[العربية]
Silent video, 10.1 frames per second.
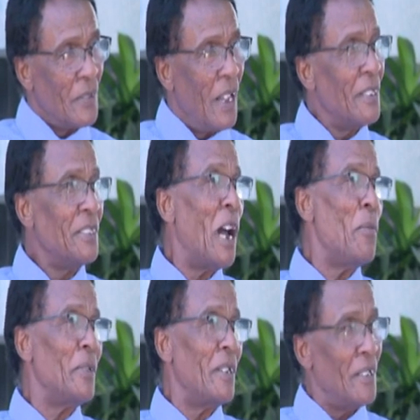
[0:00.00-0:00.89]

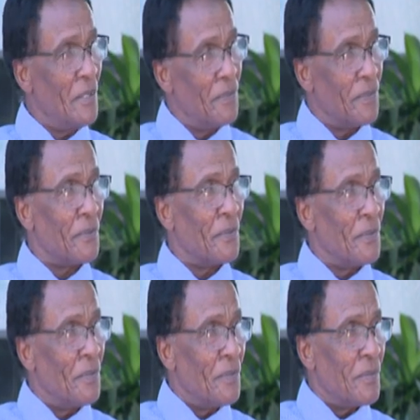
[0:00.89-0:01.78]
حجامنا
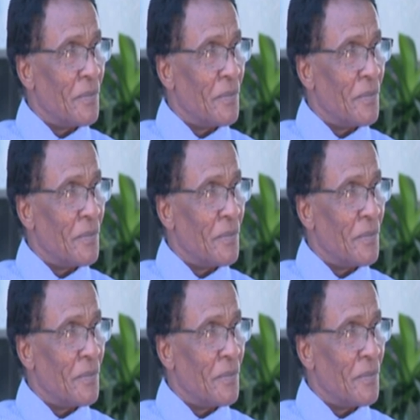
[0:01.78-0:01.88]
نعم